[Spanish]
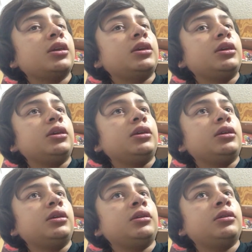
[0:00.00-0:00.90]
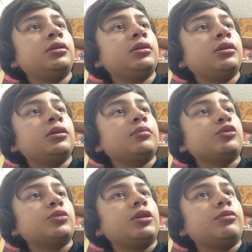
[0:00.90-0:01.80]
Eh,
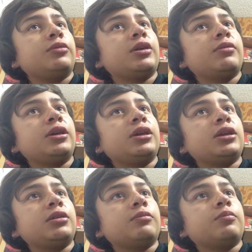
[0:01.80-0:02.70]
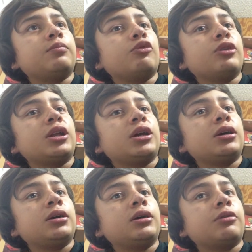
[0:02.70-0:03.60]
pues bueno, voy a ver, eh, voy a,
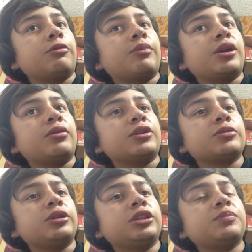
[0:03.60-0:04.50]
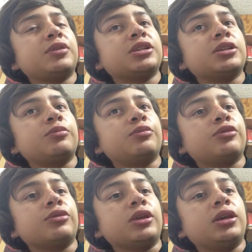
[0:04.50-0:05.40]
comprar unas cuantas para hacer un
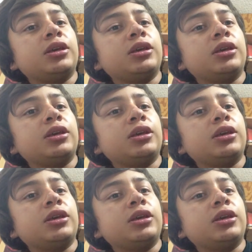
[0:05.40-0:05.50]
poco de,